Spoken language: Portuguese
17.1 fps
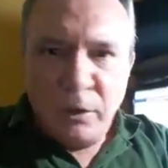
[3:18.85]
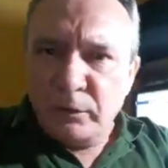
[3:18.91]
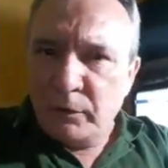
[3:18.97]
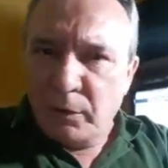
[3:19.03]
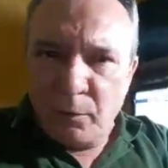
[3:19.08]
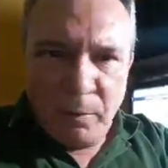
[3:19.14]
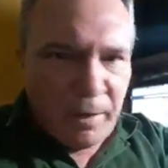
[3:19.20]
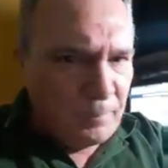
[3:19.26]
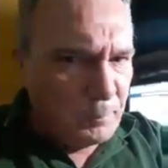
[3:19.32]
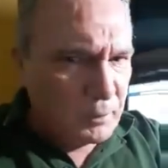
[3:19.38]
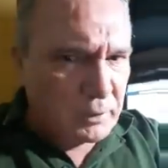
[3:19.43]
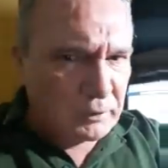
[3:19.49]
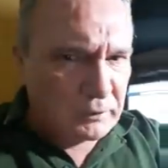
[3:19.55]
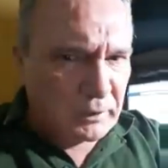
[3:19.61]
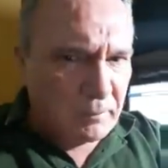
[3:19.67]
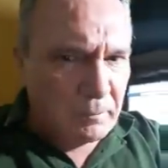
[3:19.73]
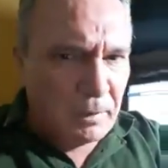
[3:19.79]
não é
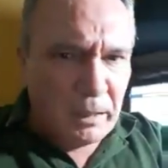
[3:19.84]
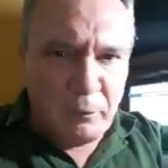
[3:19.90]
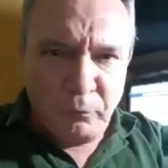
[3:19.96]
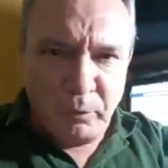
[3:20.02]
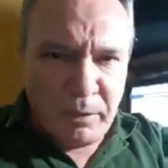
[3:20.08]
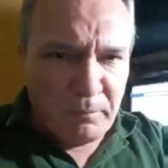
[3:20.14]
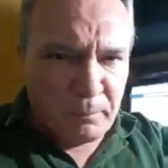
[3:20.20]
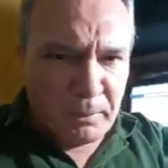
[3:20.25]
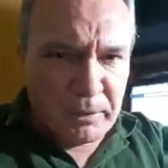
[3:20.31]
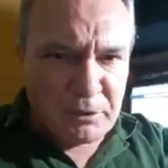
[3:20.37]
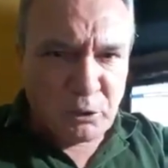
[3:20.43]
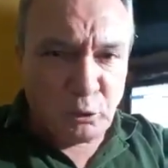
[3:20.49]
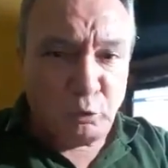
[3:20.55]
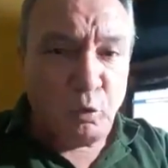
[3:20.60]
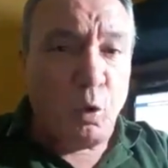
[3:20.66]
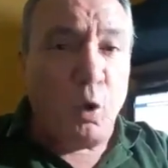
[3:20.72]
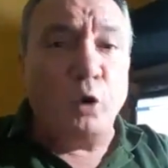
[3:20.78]
porque trabalho numa
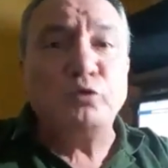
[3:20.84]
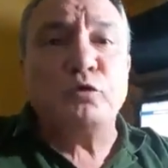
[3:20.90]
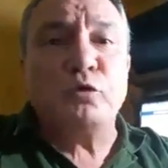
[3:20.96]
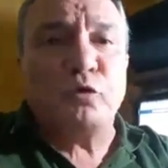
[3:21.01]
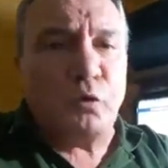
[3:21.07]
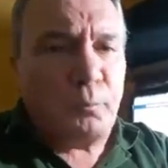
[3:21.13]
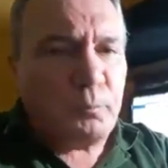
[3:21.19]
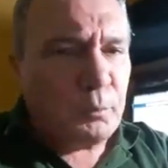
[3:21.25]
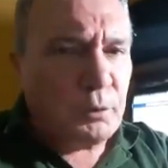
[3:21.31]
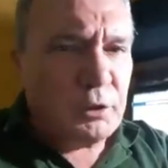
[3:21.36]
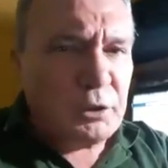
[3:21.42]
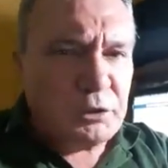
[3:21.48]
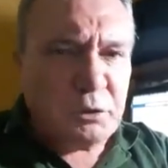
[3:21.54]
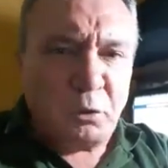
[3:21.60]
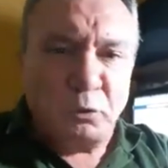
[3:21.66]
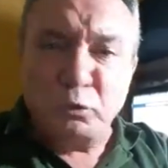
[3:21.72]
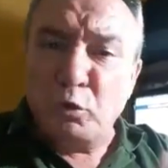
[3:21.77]
empresa do outro grupo
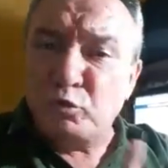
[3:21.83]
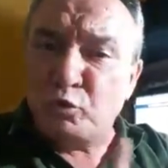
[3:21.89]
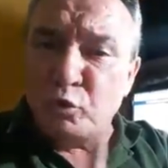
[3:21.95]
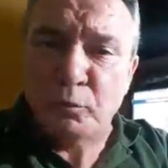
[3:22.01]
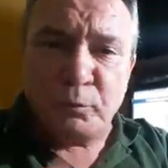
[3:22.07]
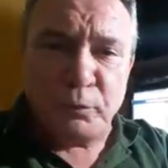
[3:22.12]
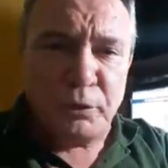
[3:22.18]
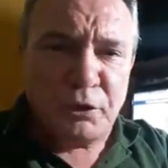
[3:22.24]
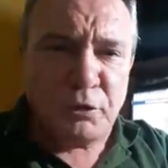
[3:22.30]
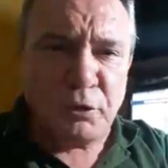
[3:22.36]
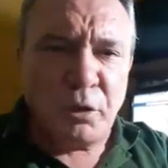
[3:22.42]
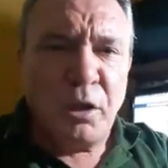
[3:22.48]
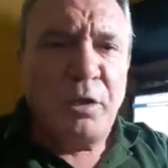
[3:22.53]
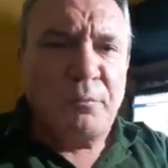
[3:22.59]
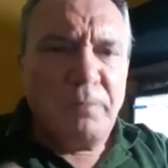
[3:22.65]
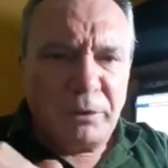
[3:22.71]
político, eu não sou político,